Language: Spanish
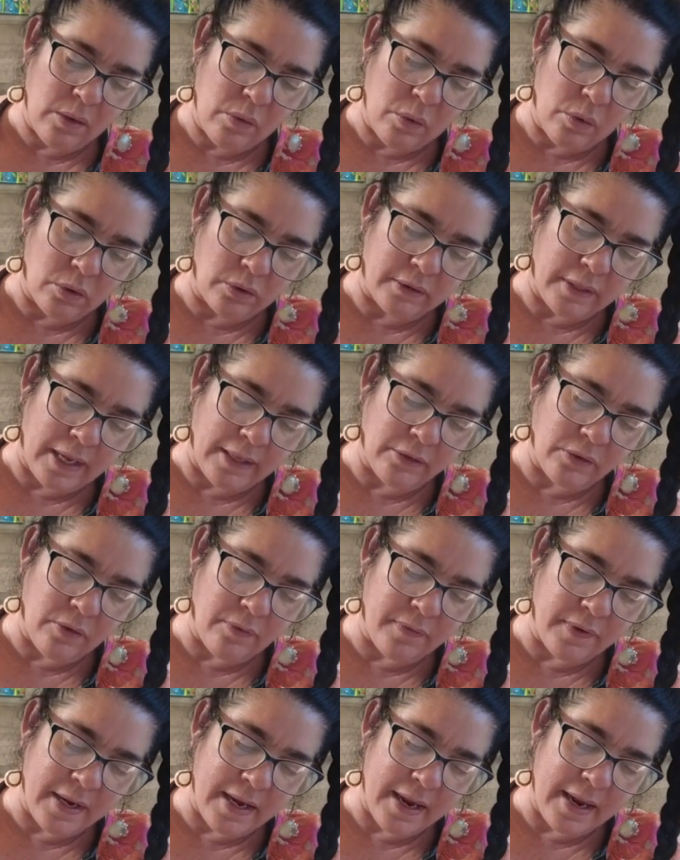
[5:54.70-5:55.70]

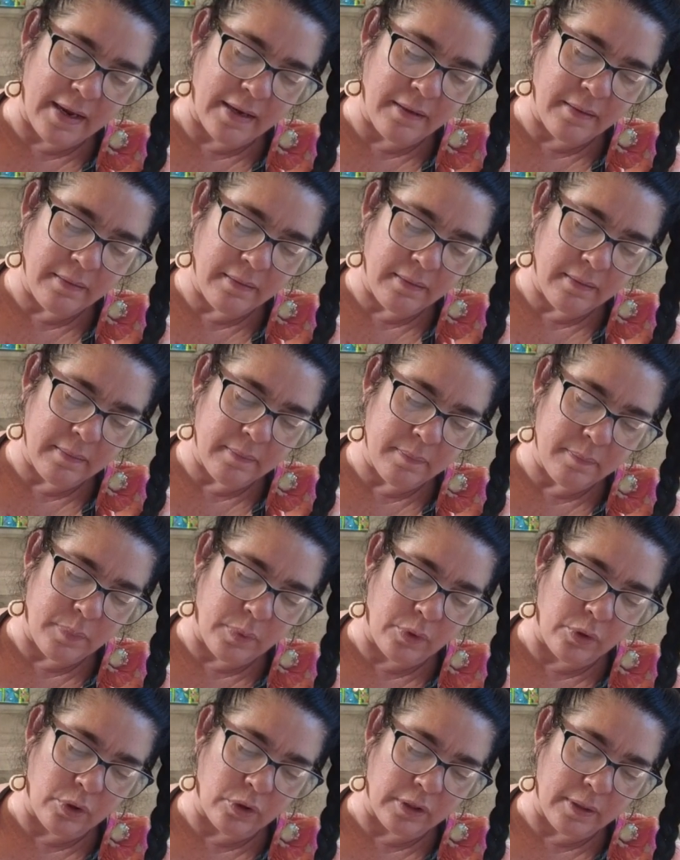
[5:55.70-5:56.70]
cortando bien
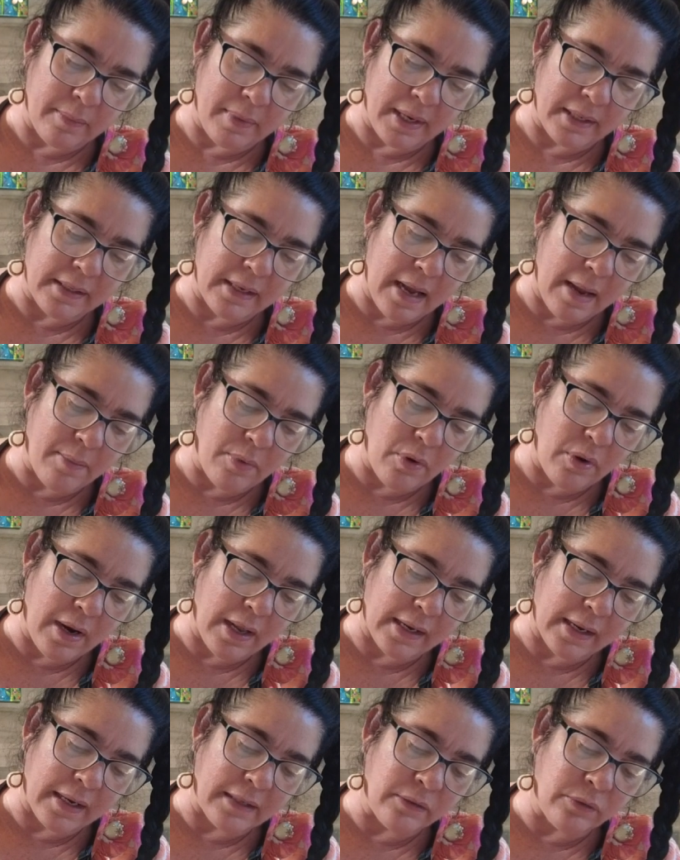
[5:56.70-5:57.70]
por donde marcamos
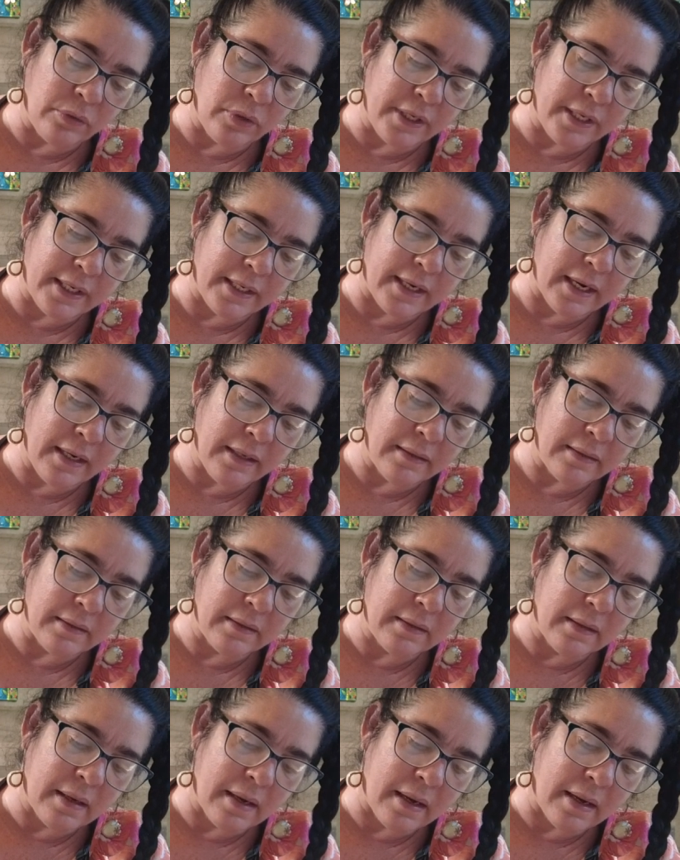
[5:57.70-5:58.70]
la cartulina.
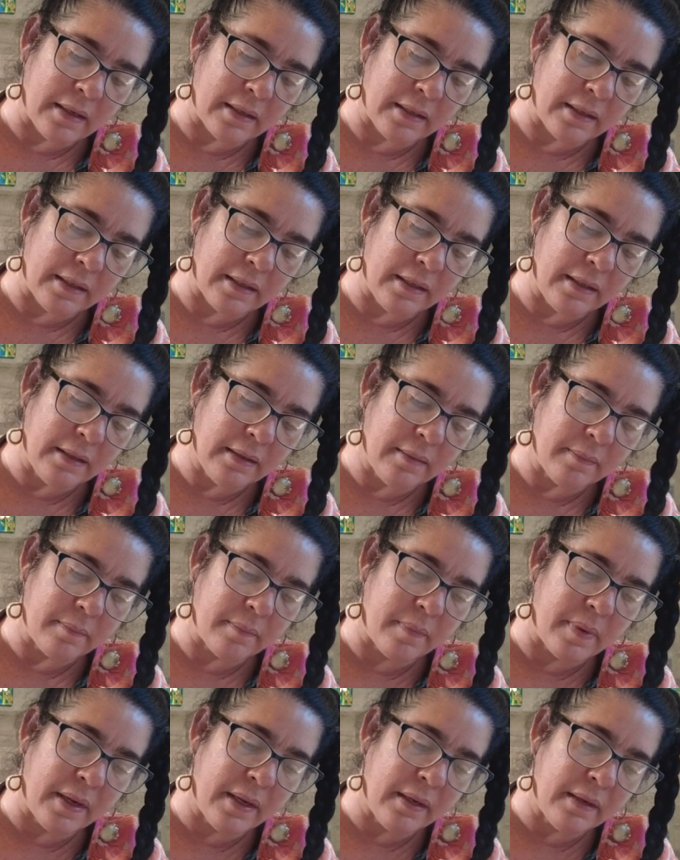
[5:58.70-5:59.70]
Ahí,
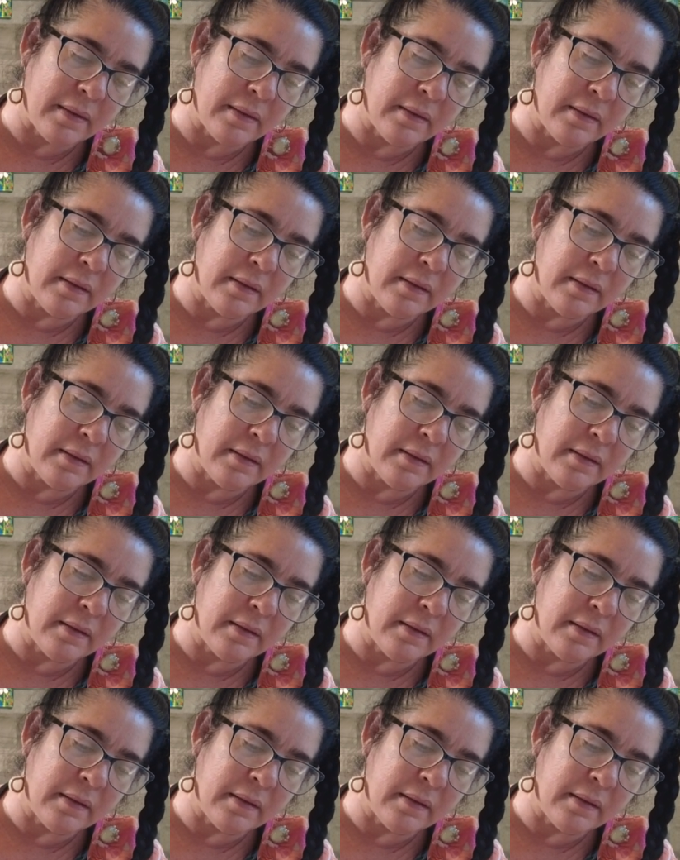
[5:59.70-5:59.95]
¿ve?